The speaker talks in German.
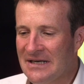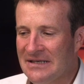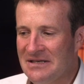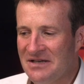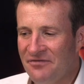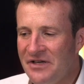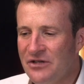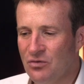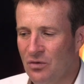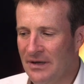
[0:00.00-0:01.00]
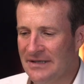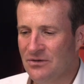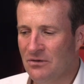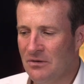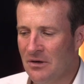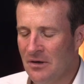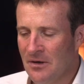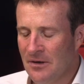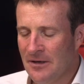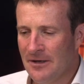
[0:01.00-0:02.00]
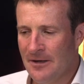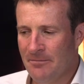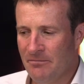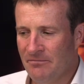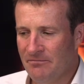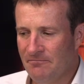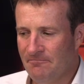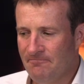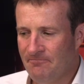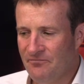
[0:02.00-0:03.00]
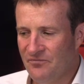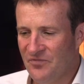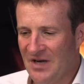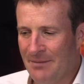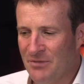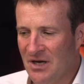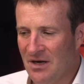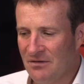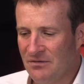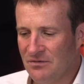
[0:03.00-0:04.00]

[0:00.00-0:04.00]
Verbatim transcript: kann da sehr viel tun. Also ähm, wir haben ja